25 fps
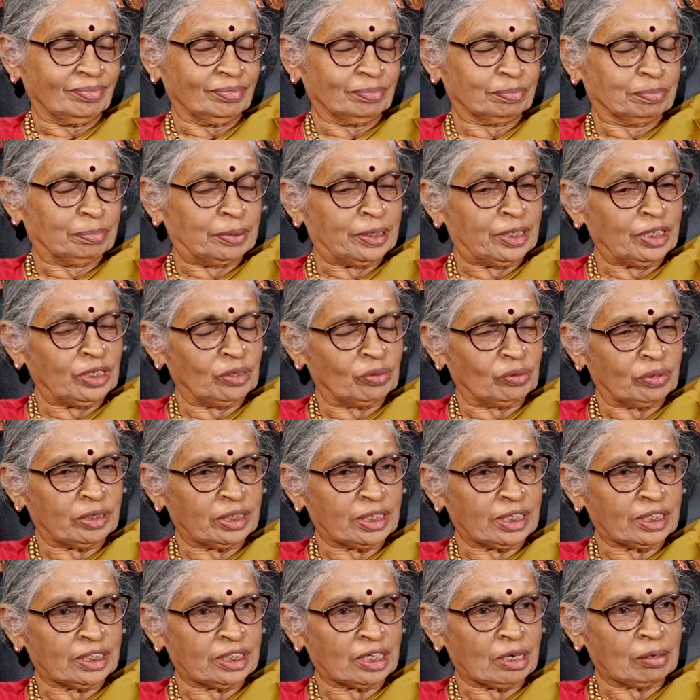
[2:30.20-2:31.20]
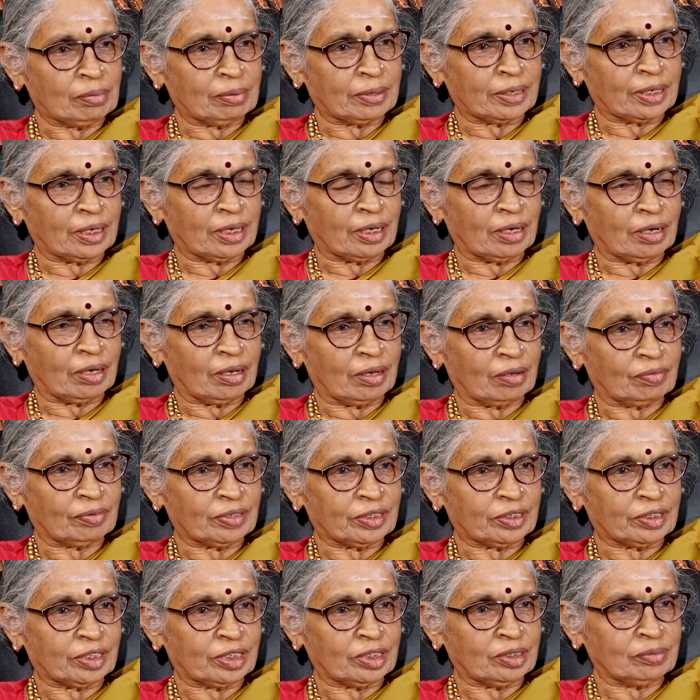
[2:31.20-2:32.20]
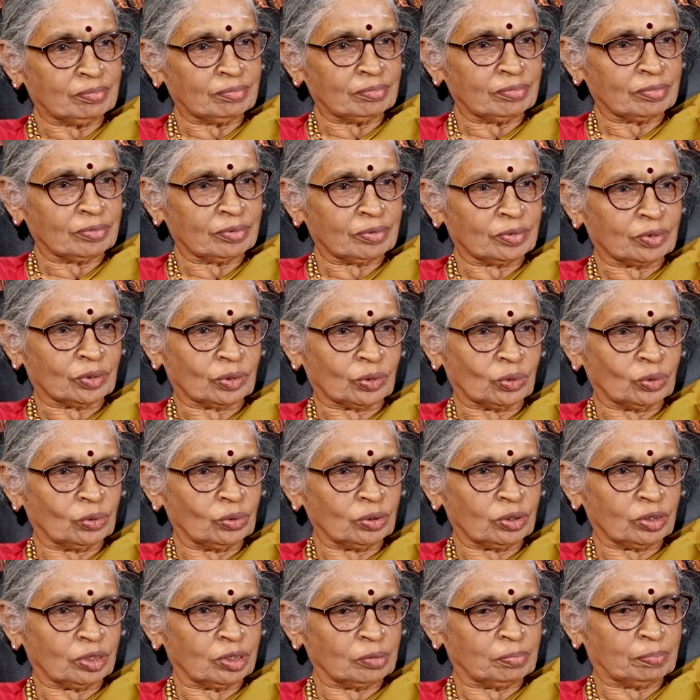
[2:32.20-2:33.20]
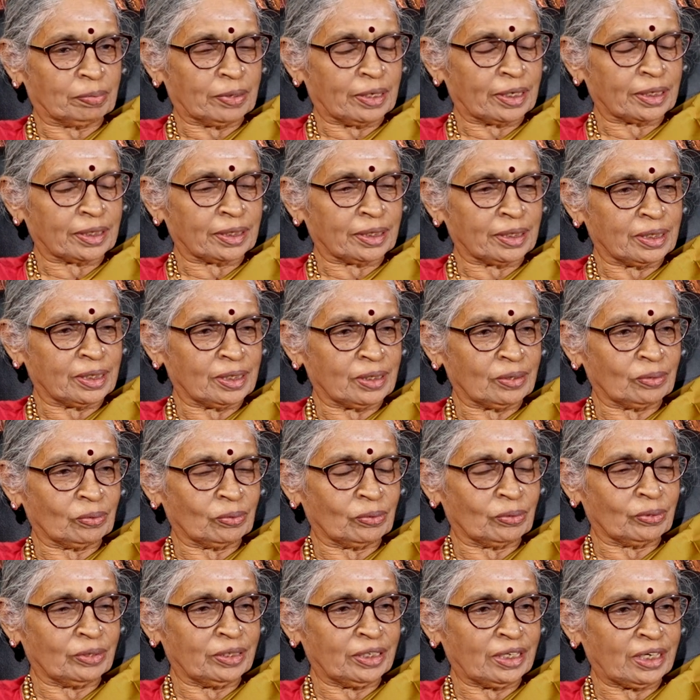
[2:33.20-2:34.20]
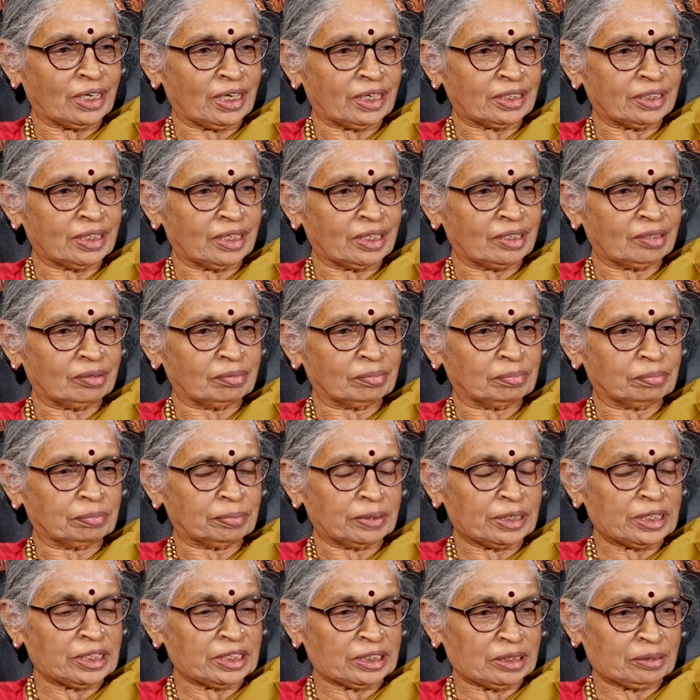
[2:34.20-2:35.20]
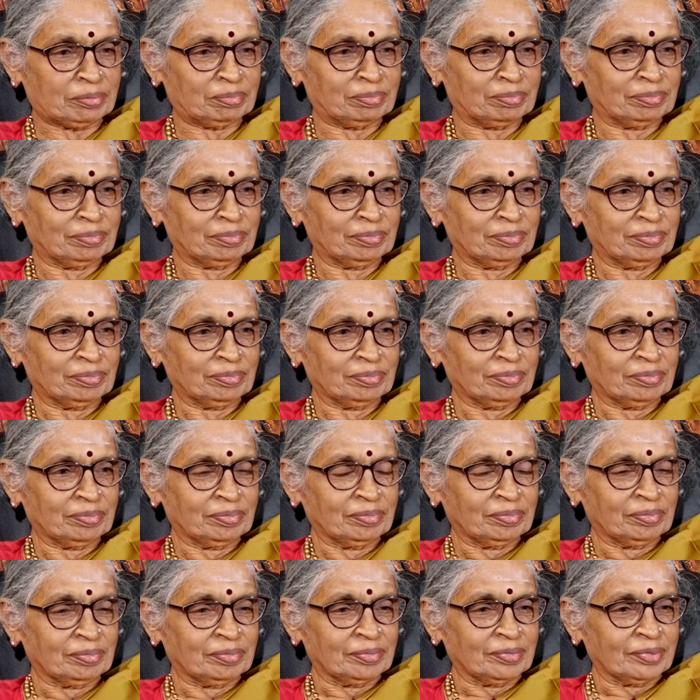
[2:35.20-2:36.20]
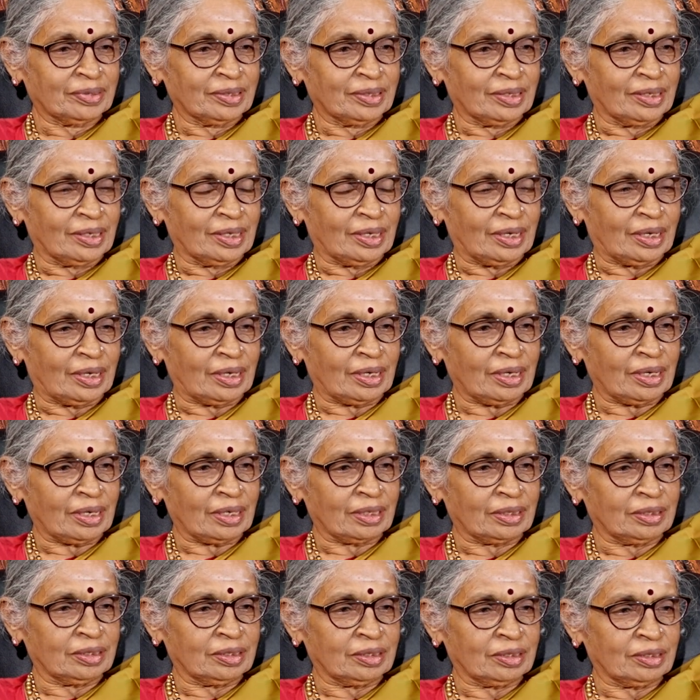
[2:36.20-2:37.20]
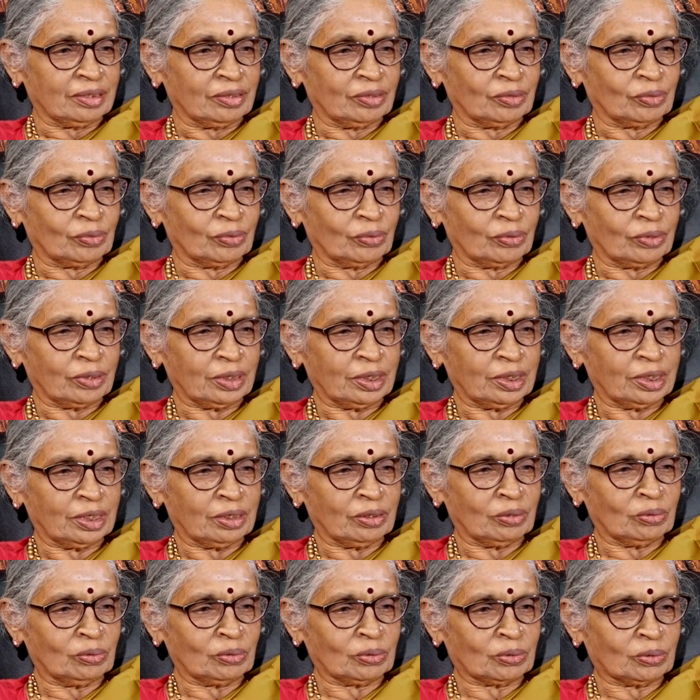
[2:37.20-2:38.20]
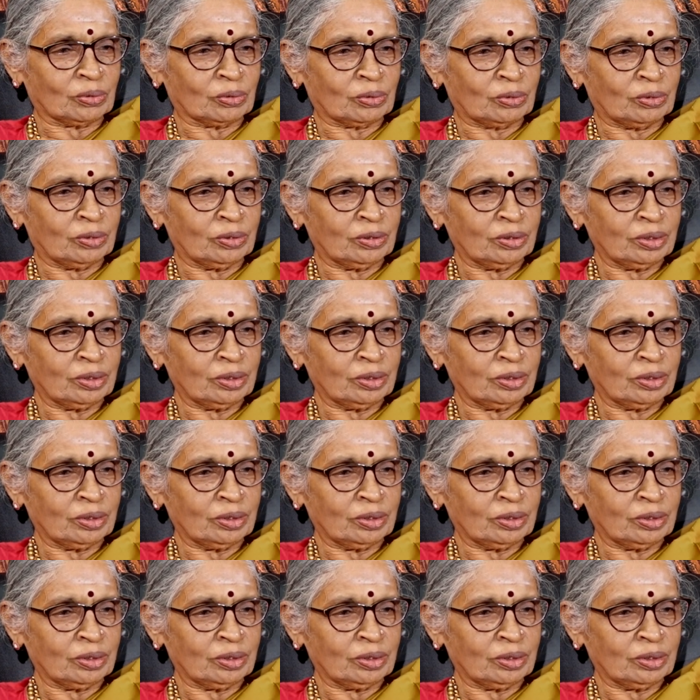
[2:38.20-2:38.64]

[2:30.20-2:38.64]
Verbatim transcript: பெண்ணினுடைய இயல்புகள் எல்லாவற்றையும் தொகுத்து பார்க்கின்ற ஒரு நிலைதான் பெண்ணியம் ஆனால் அது ஒரு குறுகிய நோக்கோடு